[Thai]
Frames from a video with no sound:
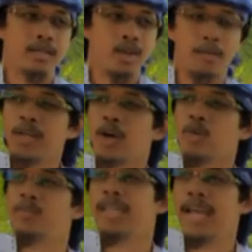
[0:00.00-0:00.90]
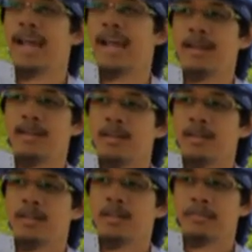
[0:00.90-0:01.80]
สองพี่น้องลูมิแย
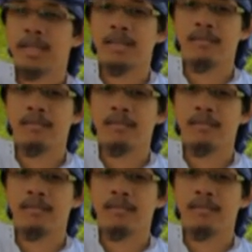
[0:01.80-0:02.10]
เป็น